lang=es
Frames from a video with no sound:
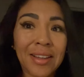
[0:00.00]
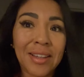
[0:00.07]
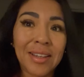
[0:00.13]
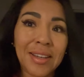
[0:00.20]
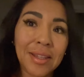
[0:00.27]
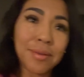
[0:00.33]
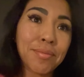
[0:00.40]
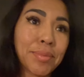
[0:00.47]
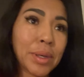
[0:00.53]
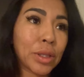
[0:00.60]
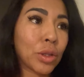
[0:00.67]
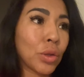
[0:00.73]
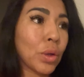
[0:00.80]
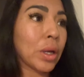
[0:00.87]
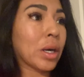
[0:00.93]
Limpié
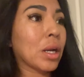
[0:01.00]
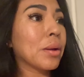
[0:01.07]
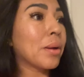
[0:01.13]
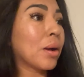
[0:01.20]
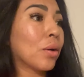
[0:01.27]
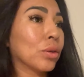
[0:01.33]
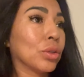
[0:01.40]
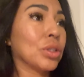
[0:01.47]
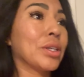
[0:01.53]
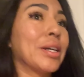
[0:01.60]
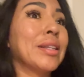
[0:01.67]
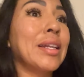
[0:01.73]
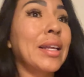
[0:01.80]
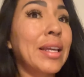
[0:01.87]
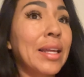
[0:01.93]
todo arriba cuando llegué
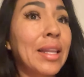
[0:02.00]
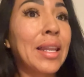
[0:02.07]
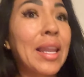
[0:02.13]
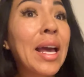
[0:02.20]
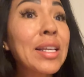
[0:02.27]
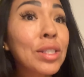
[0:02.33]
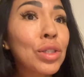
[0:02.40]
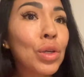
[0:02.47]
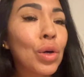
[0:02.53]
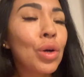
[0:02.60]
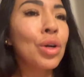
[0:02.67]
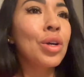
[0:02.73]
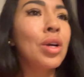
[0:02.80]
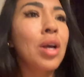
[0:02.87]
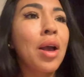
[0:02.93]
del gimnasio,
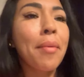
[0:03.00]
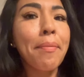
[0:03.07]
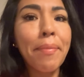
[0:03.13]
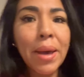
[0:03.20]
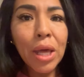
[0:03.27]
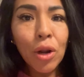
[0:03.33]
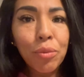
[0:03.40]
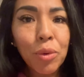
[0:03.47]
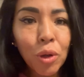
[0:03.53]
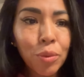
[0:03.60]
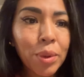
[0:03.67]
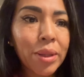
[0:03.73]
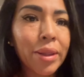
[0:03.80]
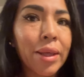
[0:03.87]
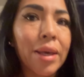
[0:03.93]
pero me
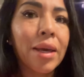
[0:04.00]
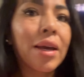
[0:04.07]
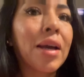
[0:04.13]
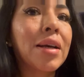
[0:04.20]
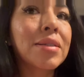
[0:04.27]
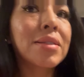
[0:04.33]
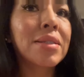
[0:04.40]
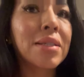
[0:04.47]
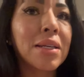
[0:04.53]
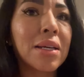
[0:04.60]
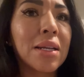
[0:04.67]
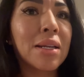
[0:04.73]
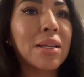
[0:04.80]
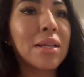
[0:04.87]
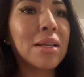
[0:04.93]
olvidé
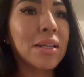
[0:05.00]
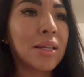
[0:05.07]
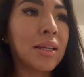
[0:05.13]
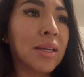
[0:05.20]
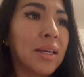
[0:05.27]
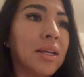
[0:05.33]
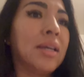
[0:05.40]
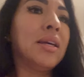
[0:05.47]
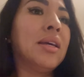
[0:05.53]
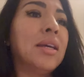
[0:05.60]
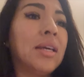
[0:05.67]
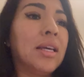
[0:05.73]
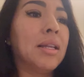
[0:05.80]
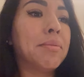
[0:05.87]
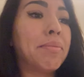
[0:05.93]
hacer
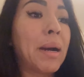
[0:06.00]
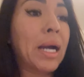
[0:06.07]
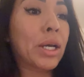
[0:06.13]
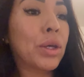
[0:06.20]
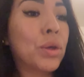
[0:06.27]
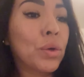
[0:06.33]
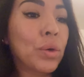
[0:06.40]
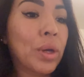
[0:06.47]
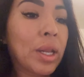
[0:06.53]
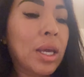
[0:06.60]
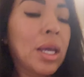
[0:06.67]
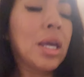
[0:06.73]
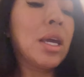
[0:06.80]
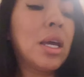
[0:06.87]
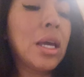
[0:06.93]
el vacuum
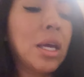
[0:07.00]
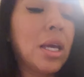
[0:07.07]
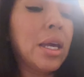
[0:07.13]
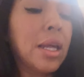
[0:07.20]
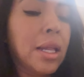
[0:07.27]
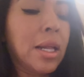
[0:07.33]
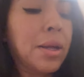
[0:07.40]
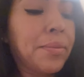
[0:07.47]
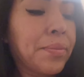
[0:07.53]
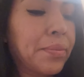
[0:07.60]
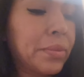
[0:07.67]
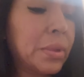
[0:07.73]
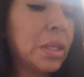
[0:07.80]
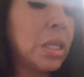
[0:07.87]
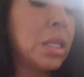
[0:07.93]
en
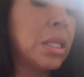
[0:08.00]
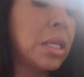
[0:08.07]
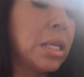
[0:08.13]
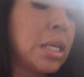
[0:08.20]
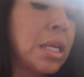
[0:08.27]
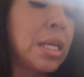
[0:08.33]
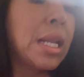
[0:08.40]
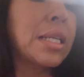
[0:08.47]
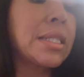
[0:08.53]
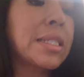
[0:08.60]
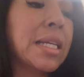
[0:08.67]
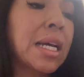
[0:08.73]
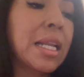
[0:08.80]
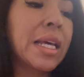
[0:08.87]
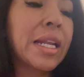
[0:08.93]
las
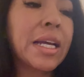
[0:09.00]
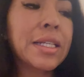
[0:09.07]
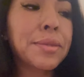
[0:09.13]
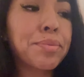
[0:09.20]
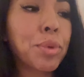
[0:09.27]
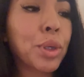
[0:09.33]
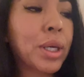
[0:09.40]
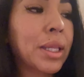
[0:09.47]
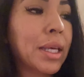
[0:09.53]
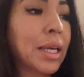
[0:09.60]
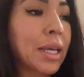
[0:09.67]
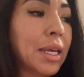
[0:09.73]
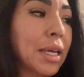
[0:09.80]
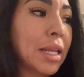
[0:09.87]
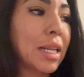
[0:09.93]
escaleras porque
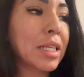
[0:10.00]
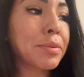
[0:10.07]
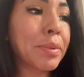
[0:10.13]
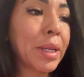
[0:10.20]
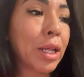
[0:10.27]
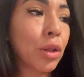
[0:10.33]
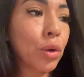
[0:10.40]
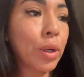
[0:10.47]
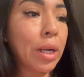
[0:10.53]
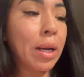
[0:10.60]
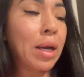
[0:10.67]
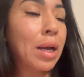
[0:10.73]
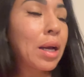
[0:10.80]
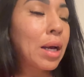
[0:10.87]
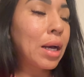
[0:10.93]
dejé la
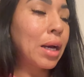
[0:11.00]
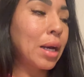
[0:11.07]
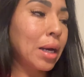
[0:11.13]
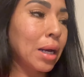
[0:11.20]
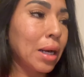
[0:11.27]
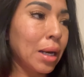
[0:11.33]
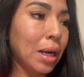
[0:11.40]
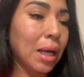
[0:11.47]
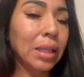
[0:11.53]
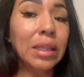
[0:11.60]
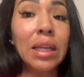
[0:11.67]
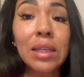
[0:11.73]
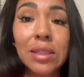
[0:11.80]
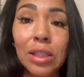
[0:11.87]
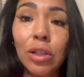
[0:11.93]
aspiradora a
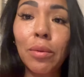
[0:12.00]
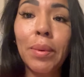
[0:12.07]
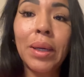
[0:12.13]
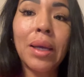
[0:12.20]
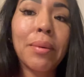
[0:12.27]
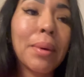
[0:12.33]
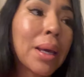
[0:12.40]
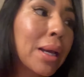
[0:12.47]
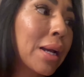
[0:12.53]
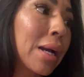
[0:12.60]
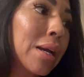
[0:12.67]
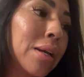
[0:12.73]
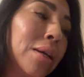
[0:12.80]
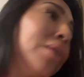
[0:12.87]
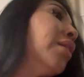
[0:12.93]
Andresito para que
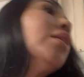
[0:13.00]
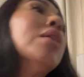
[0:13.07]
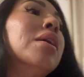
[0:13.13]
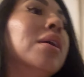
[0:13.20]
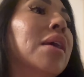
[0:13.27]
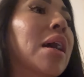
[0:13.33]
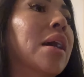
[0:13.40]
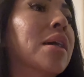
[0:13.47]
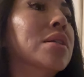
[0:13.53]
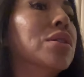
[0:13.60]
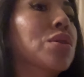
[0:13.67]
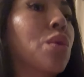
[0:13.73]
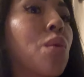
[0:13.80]
venga y haga en su